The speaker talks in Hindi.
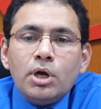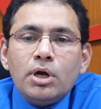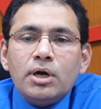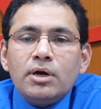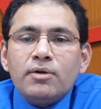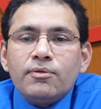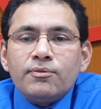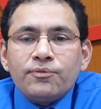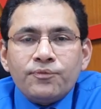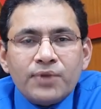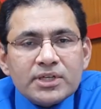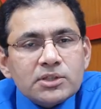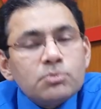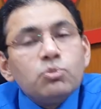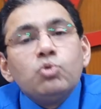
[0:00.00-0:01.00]

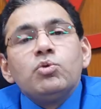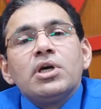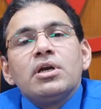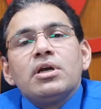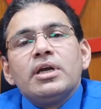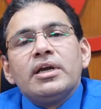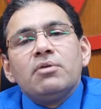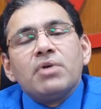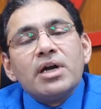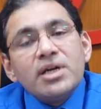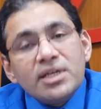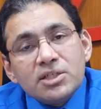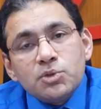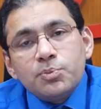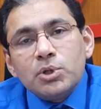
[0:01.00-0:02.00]
फर्स्ट मूवर
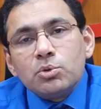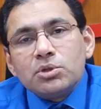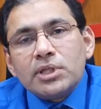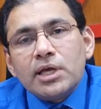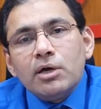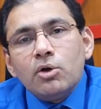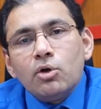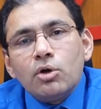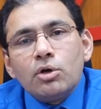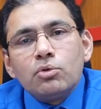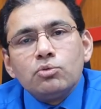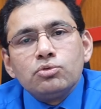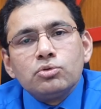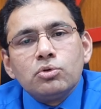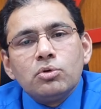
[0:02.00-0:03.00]
एडवांटेज पे होता है और
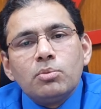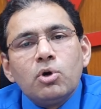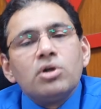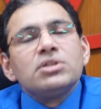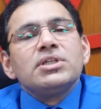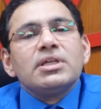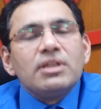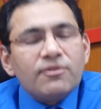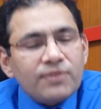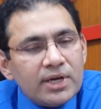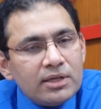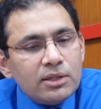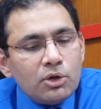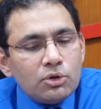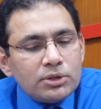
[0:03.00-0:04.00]
उसको बहुत ज़्यादा
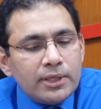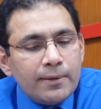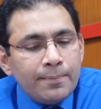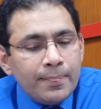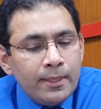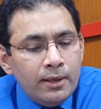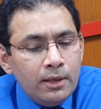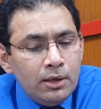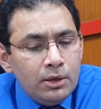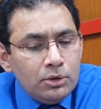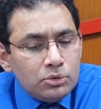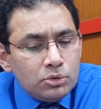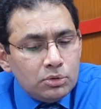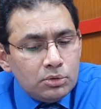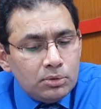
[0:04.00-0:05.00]
फ़ायदा होता है
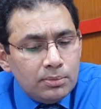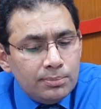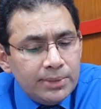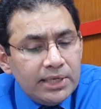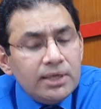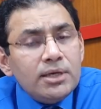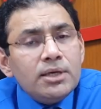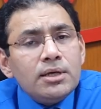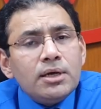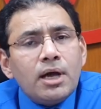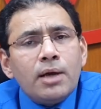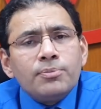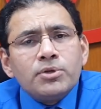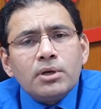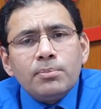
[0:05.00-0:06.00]
तो मेरी
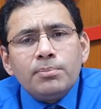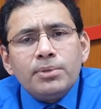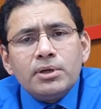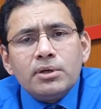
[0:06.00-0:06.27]
आप सब